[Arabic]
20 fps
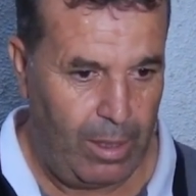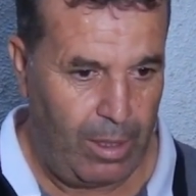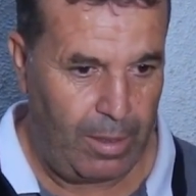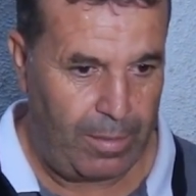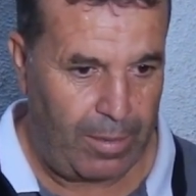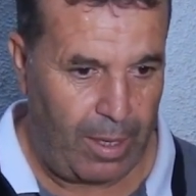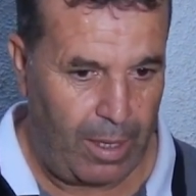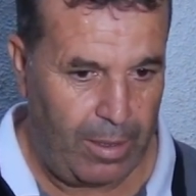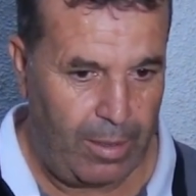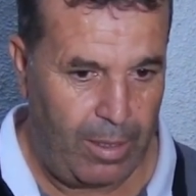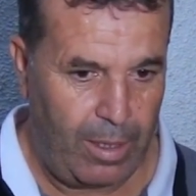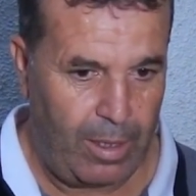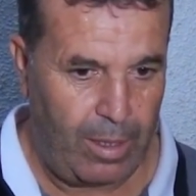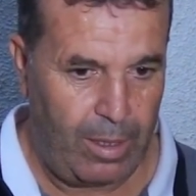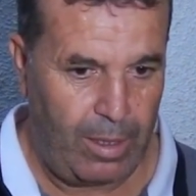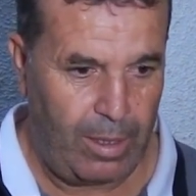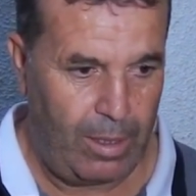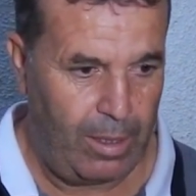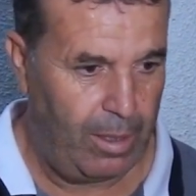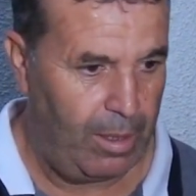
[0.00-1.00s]
التحضير
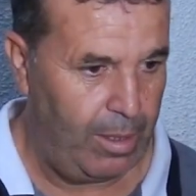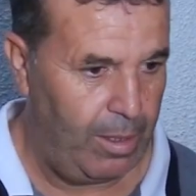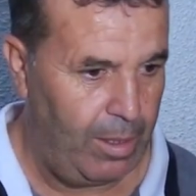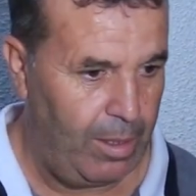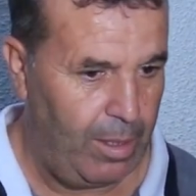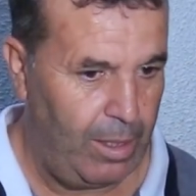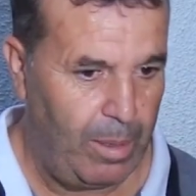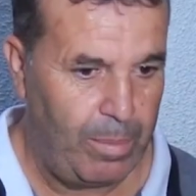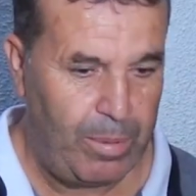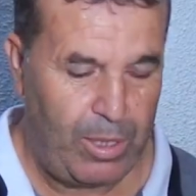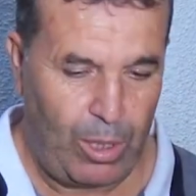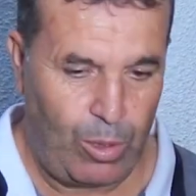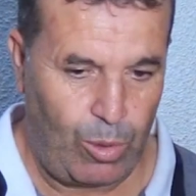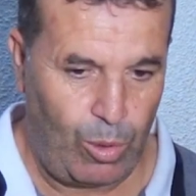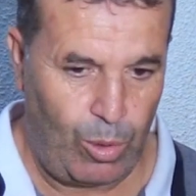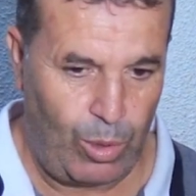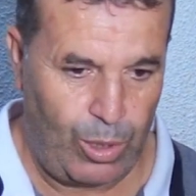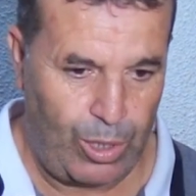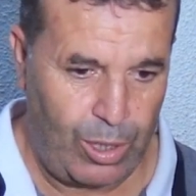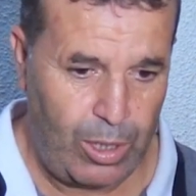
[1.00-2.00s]
آه،
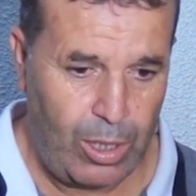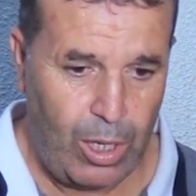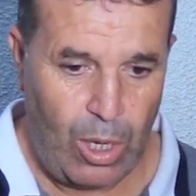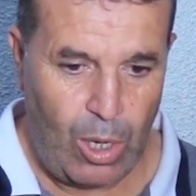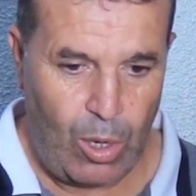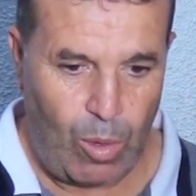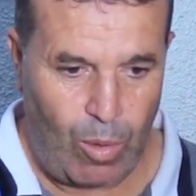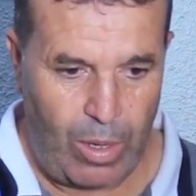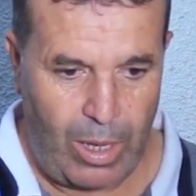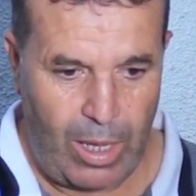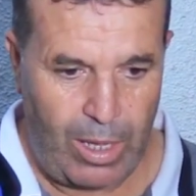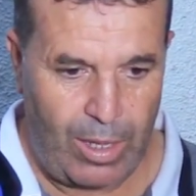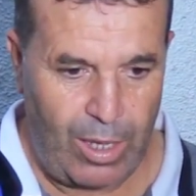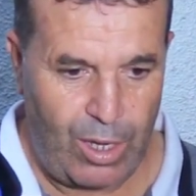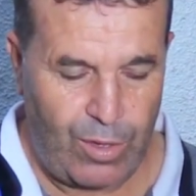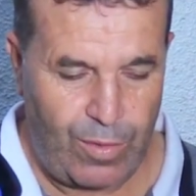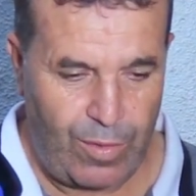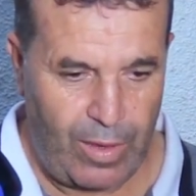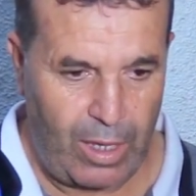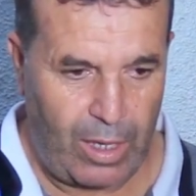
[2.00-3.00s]
البسيكولوجي ولهذا
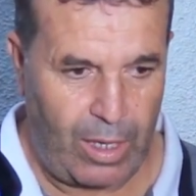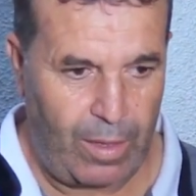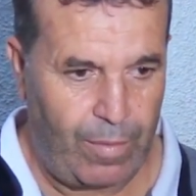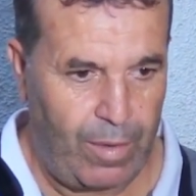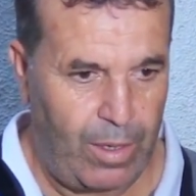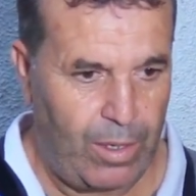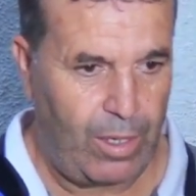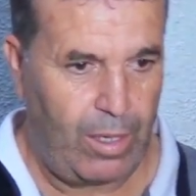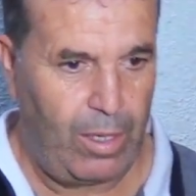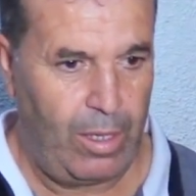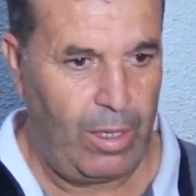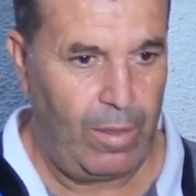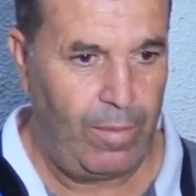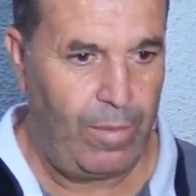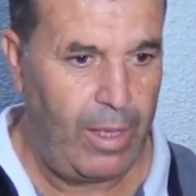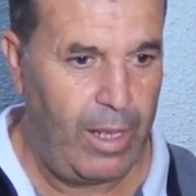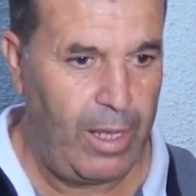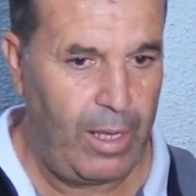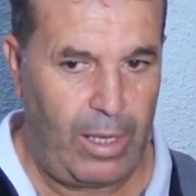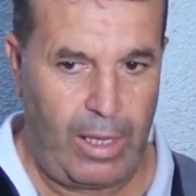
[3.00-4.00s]
شفنا كيفاش
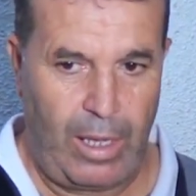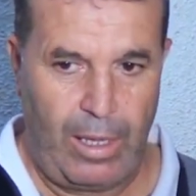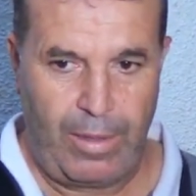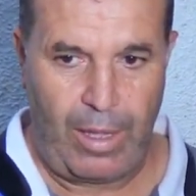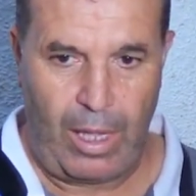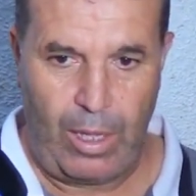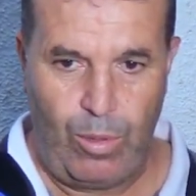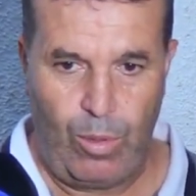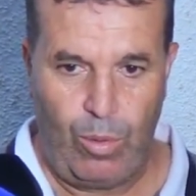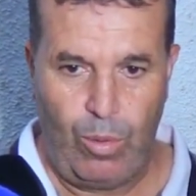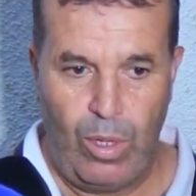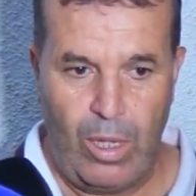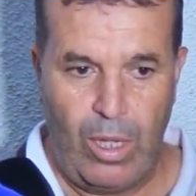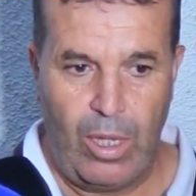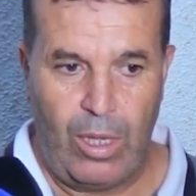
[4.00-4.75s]
الفريق كانت عنده